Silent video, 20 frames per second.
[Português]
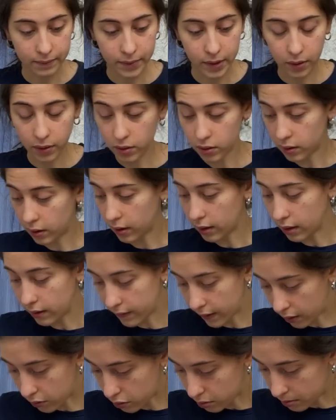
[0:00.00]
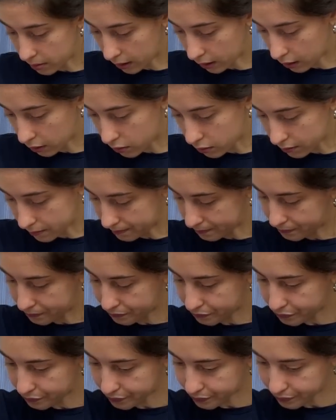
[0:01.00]
Então isso eu tenho que levar comigo.
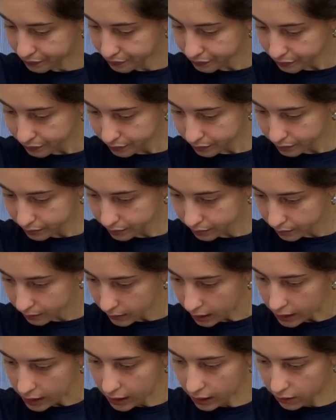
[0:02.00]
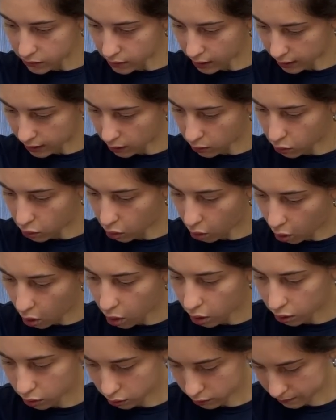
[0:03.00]
E isso daqui eu
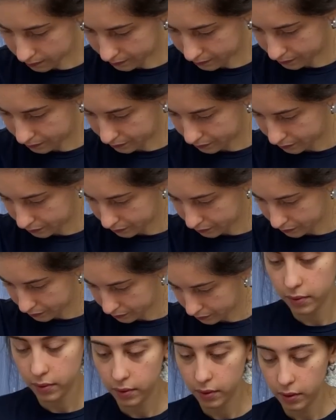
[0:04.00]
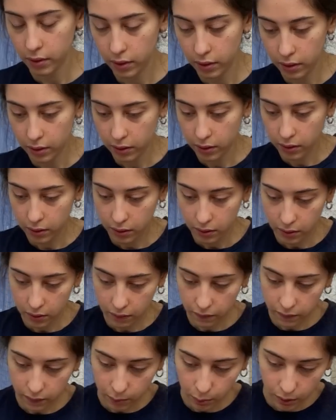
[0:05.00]
colo.
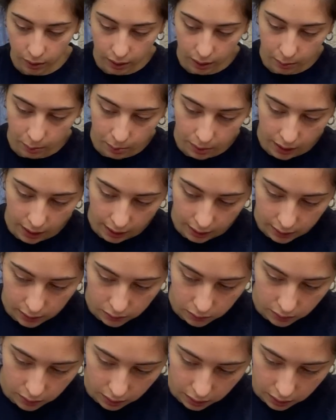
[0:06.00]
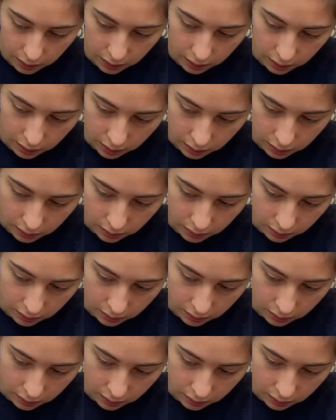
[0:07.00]
Então, vamos grampear isso daqui